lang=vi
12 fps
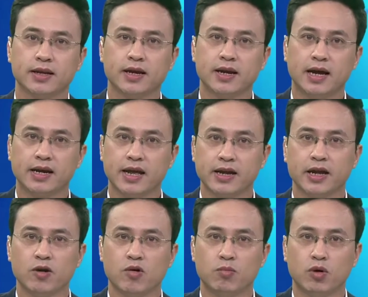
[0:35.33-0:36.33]
Đây là đề
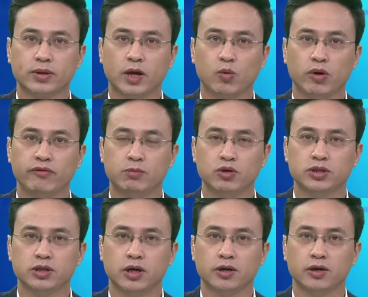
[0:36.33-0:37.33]
nghị của Bộ Tài nguyên và
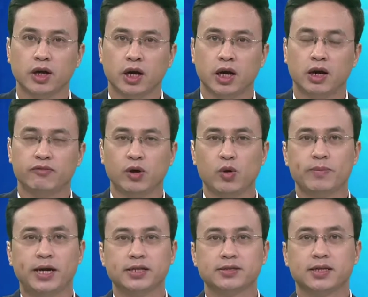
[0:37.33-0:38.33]
Môi trường ờ, với
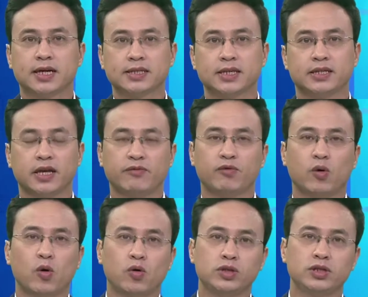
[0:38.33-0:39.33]
Ủy ban nhân dân các tỉnh thành
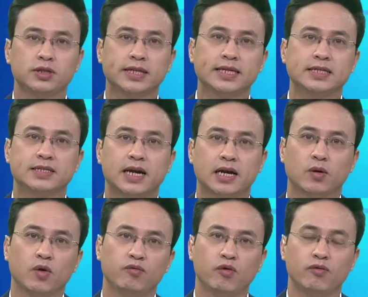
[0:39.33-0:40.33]
phố trước tình
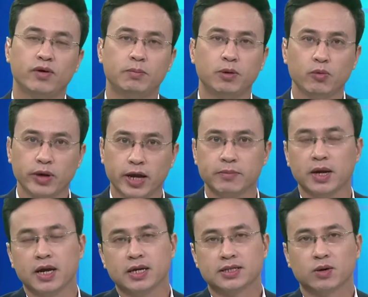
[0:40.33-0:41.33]
trạng đốt phụ phẩm nông nghiệp
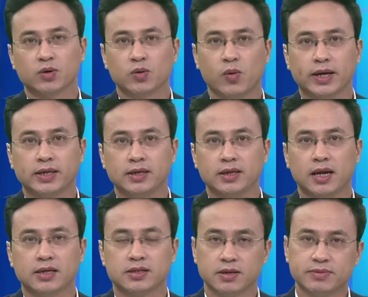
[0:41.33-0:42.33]
sau thu hoạch như
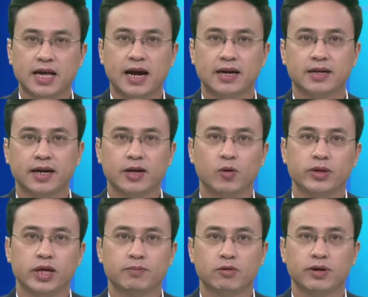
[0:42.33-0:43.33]
là rơm rạ dạ, gây
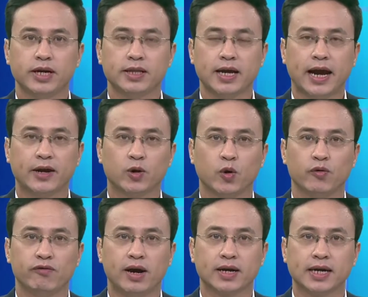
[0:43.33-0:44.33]
ô nhiễm không khí tại Hà
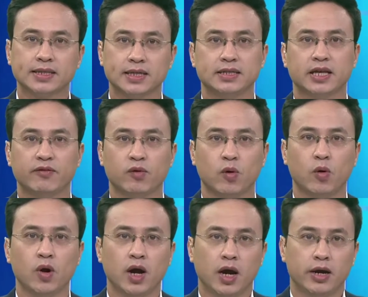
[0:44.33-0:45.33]
Nội và các tỉnh thành
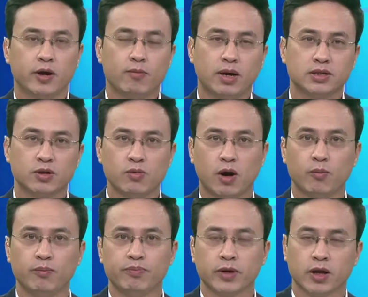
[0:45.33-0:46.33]
phố đồng bằng sông
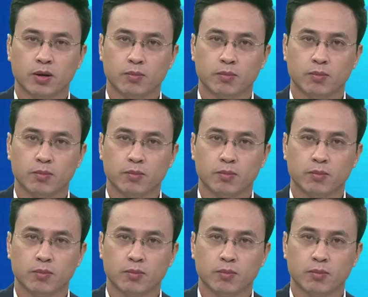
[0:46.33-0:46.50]
Hồng.